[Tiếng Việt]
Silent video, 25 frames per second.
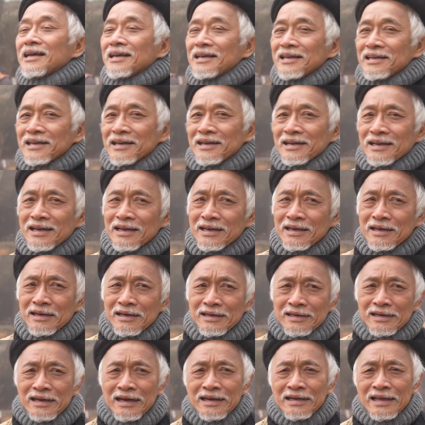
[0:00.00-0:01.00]
cái,
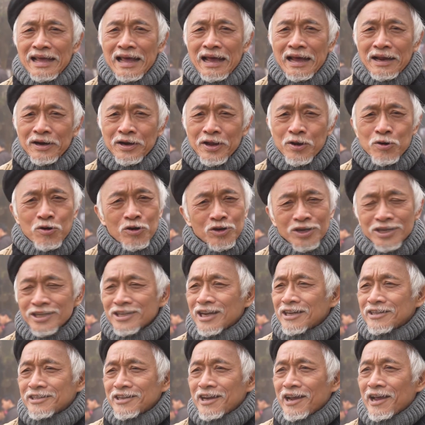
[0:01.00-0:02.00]
cái các nhà đều họ rất
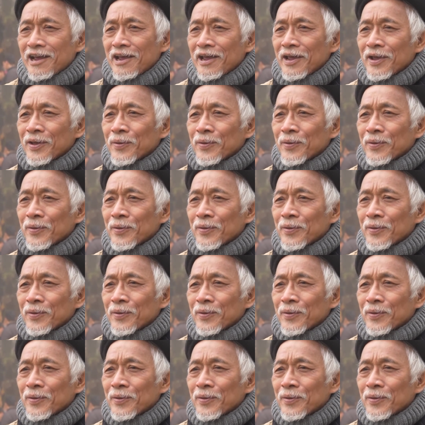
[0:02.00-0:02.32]
sạch sẽ